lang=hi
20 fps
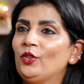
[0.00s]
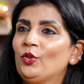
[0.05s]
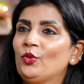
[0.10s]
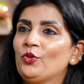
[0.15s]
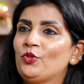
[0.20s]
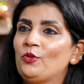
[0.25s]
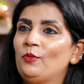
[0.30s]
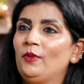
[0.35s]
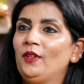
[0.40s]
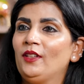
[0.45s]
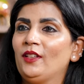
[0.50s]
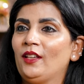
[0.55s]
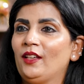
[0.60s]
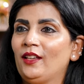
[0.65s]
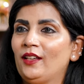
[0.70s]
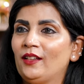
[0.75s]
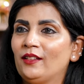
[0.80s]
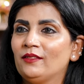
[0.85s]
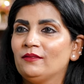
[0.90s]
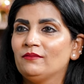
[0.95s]
तो कुछ भी नहीं
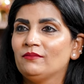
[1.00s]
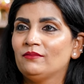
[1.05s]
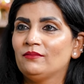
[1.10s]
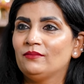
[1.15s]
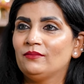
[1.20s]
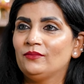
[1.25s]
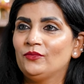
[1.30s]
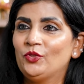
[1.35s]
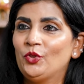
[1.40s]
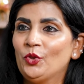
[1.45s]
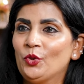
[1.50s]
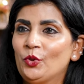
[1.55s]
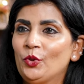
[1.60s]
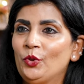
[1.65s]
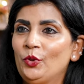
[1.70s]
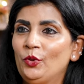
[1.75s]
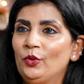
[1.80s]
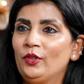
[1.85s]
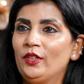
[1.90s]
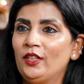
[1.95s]
है जो
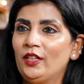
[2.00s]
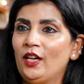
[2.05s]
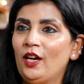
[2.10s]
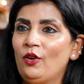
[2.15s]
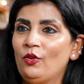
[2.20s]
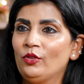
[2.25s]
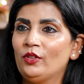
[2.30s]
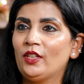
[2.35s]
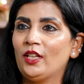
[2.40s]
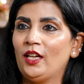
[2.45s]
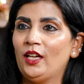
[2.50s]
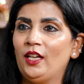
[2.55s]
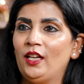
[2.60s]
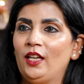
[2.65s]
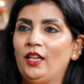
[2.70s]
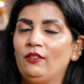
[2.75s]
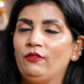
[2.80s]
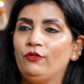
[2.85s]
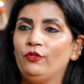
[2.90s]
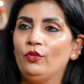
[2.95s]
गुरु ग्रह होता
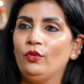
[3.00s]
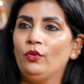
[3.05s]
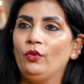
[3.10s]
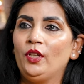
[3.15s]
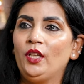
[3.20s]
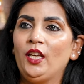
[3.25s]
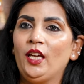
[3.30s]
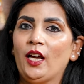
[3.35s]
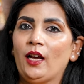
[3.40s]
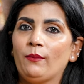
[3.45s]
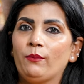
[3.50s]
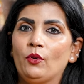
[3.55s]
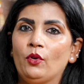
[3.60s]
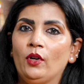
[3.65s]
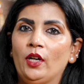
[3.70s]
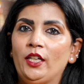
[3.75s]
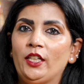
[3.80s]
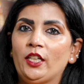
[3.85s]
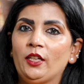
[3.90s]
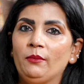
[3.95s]
है वो ही आपको
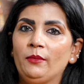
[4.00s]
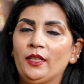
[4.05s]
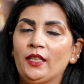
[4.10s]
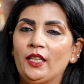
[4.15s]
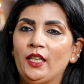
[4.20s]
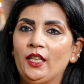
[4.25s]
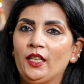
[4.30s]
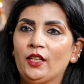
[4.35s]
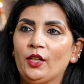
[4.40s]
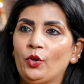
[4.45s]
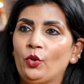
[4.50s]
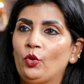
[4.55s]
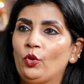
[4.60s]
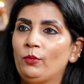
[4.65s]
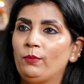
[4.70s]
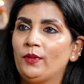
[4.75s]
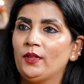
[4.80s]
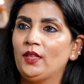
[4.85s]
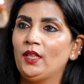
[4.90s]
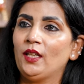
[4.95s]
अल्टीमेटली
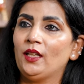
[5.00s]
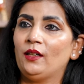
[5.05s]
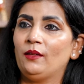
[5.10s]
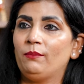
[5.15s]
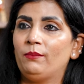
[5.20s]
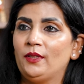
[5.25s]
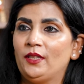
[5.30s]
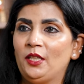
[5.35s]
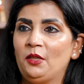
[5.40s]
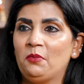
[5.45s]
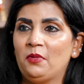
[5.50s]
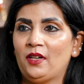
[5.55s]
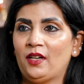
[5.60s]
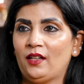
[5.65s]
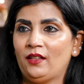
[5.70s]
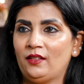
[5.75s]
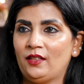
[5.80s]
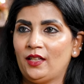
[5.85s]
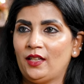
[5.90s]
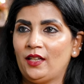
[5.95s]
करोड़पति अरबपति
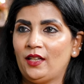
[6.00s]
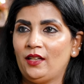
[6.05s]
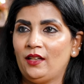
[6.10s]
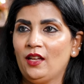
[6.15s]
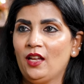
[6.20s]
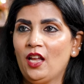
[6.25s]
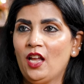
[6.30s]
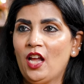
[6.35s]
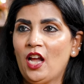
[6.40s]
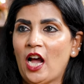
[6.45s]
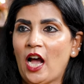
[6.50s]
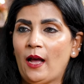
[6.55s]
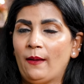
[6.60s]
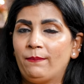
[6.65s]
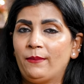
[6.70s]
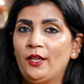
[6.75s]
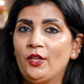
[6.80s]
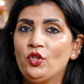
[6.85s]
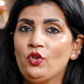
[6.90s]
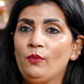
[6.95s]
बनाता है
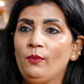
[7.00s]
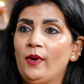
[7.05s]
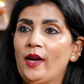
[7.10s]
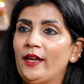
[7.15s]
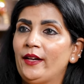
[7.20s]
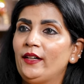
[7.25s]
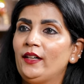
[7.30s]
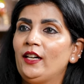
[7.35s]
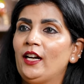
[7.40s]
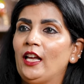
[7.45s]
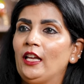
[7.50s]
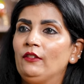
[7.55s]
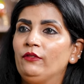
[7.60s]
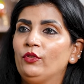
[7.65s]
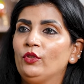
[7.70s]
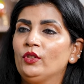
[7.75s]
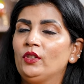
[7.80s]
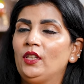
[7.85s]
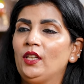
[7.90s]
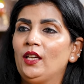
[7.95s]
आपकी जो मैरिड लाइफ
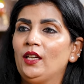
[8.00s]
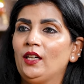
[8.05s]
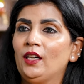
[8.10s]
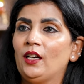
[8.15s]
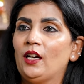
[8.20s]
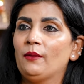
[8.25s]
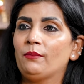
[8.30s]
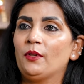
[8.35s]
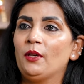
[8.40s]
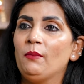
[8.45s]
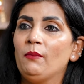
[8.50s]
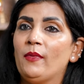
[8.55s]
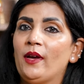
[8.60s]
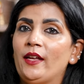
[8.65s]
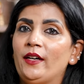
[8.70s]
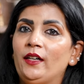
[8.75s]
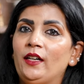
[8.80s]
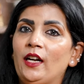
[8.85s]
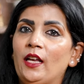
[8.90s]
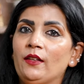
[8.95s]
होती है ना आपकी
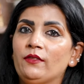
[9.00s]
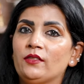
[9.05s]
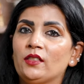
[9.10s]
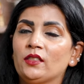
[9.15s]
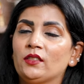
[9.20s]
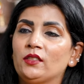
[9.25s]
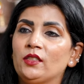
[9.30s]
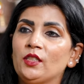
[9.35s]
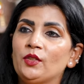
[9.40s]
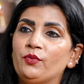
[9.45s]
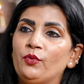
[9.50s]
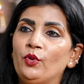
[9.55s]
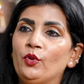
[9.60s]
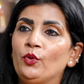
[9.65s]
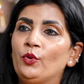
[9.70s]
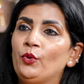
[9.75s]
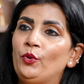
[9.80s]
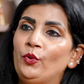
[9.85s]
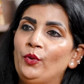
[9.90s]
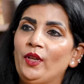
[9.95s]
मैरिड लाइफ सक्सेसफुल
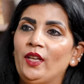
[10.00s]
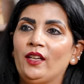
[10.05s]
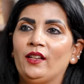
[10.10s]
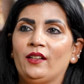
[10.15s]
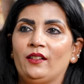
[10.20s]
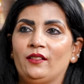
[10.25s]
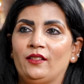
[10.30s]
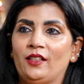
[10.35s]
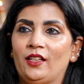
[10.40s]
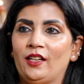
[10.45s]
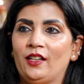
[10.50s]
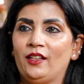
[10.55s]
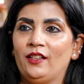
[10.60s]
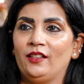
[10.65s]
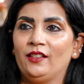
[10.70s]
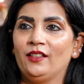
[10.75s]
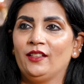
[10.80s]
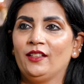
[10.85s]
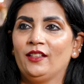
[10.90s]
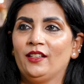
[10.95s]
गुरु ही करता
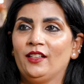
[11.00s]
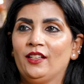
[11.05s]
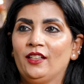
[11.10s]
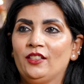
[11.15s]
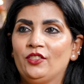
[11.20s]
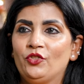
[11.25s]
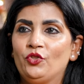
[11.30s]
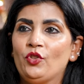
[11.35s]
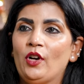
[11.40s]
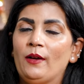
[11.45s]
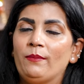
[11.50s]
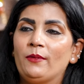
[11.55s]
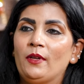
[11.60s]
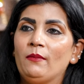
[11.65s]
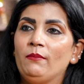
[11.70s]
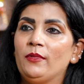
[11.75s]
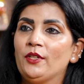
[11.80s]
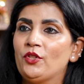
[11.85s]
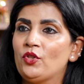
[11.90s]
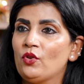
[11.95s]
है जो हम्म। आपके
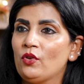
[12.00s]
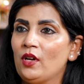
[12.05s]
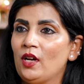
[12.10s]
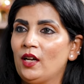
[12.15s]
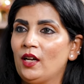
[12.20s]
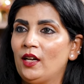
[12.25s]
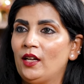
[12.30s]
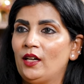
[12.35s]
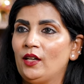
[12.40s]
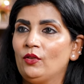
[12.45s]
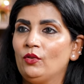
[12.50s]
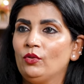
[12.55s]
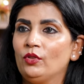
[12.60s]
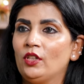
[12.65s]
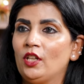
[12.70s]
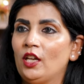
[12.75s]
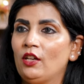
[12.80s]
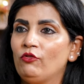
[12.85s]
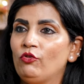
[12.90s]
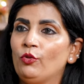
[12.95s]
बच्चों का कारक
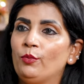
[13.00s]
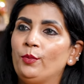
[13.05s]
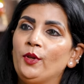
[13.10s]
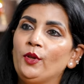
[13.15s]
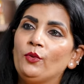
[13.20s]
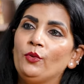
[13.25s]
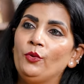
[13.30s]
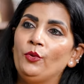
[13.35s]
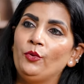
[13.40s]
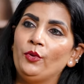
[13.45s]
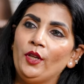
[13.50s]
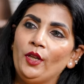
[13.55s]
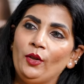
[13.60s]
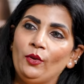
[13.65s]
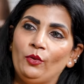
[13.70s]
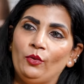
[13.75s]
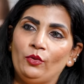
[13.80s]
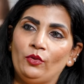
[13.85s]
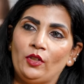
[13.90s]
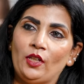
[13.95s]
होता है, वो भी गुरु ही
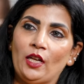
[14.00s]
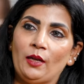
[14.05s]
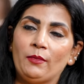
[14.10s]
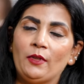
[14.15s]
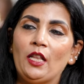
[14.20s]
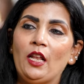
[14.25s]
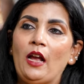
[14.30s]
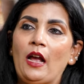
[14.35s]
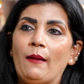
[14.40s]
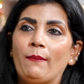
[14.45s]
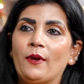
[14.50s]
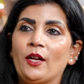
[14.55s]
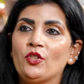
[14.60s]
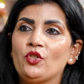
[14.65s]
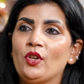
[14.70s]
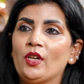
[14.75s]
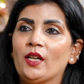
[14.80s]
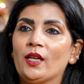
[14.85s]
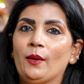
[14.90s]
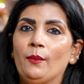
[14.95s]
गुरु होता, होता है। मतलब आपका
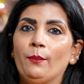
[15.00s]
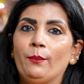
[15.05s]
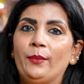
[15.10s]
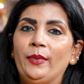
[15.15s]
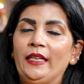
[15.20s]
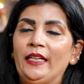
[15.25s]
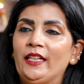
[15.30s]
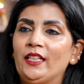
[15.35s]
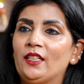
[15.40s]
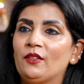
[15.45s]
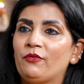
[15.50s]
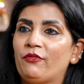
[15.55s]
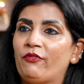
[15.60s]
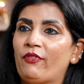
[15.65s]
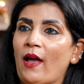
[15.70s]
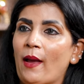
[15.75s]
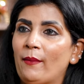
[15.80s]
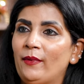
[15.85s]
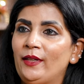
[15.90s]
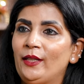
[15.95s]
जो एक कंप्लीट
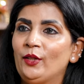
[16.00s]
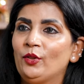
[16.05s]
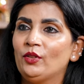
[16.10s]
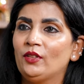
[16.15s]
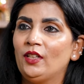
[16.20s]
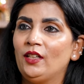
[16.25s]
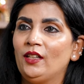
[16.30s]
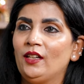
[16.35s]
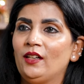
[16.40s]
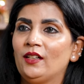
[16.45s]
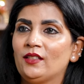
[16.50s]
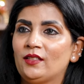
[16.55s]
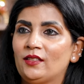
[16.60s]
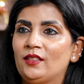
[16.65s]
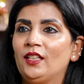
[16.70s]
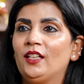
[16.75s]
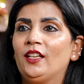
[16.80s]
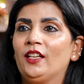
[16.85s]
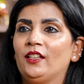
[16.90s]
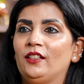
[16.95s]
फैमिली होती है ना
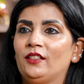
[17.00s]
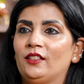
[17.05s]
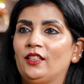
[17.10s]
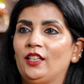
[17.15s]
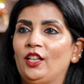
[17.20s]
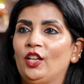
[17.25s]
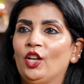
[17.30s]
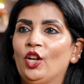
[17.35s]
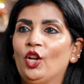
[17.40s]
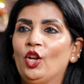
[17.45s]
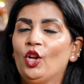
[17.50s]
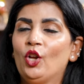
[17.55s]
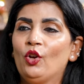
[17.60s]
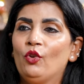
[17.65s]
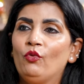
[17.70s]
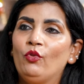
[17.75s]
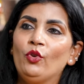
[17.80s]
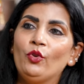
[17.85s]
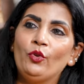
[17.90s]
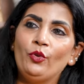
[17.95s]
हस्ती खेलती वो
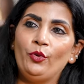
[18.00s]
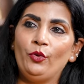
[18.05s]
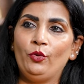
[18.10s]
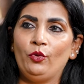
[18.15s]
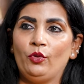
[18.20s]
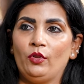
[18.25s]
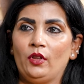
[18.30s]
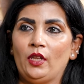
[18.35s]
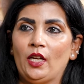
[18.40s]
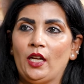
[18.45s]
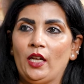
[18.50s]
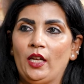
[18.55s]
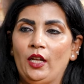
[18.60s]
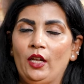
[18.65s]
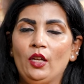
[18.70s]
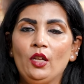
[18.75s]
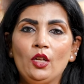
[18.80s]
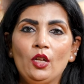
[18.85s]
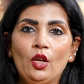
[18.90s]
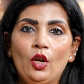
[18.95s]
गुरु वो गुरु है। होता है।
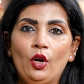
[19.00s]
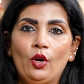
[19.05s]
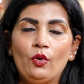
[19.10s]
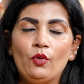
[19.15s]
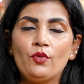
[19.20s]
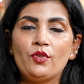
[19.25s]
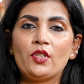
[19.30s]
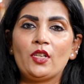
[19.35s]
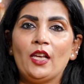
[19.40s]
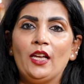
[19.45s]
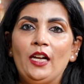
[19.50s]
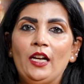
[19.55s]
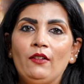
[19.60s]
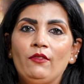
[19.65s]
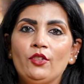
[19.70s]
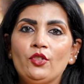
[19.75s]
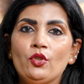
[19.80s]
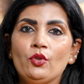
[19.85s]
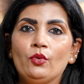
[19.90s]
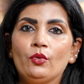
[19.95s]
है। और उसके
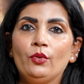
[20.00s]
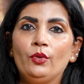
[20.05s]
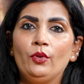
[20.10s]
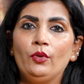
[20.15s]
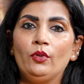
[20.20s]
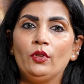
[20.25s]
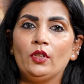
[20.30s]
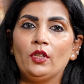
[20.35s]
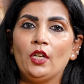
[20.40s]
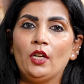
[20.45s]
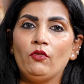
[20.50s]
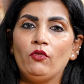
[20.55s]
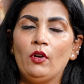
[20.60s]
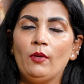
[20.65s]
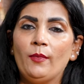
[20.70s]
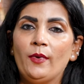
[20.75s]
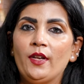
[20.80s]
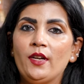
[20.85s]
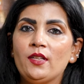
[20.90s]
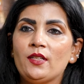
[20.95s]
अलावा जो गुरु होता है, वो
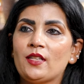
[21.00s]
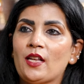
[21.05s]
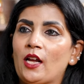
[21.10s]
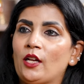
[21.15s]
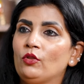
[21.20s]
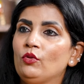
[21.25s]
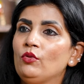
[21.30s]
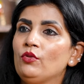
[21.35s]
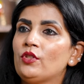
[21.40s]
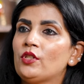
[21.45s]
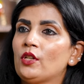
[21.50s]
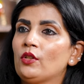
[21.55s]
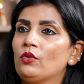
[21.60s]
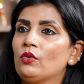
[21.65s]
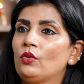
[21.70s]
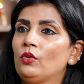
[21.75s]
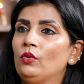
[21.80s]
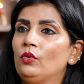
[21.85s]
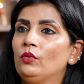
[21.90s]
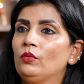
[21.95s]
हमारे साधु
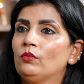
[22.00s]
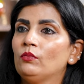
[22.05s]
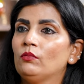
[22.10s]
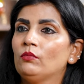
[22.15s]
संतों